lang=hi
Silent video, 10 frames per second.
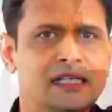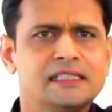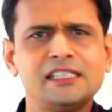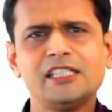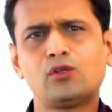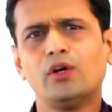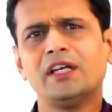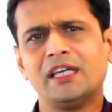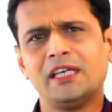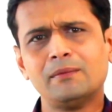यदि कोई
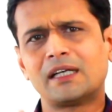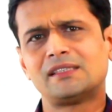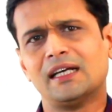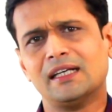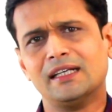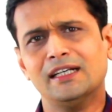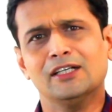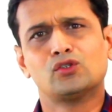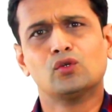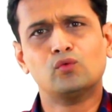नहीं भरता है
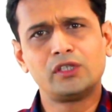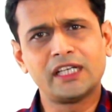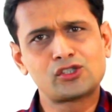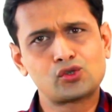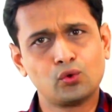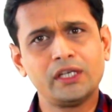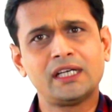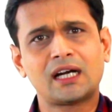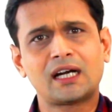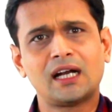तो वो टैक्स चोरी
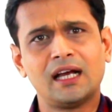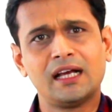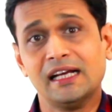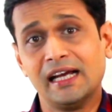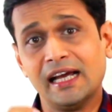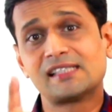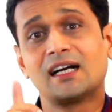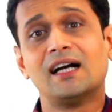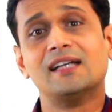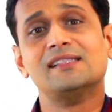कर रहा है
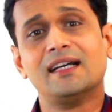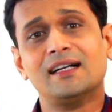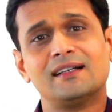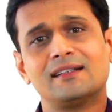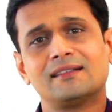ऐसा कहा जाएगा